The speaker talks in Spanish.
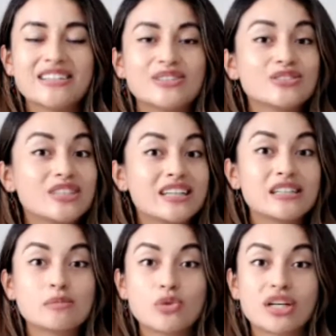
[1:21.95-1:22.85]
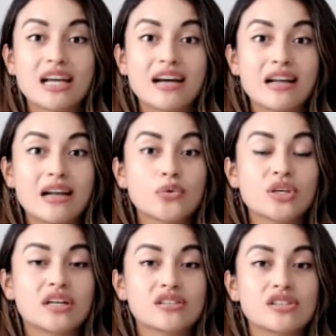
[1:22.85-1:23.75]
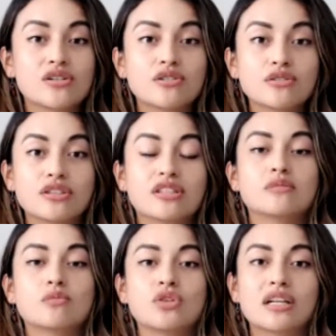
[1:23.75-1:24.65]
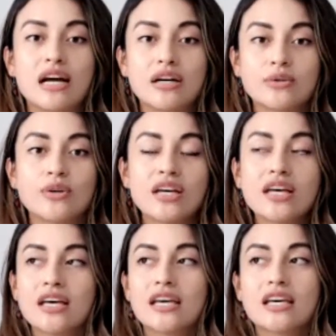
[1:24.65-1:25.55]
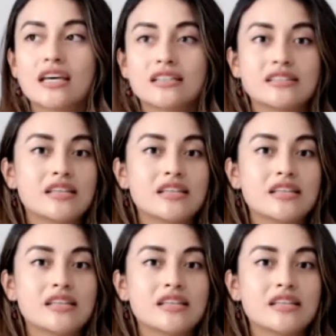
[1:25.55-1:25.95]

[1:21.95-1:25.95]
no tienes muy clara la ubicación, no tienes muy claro eh,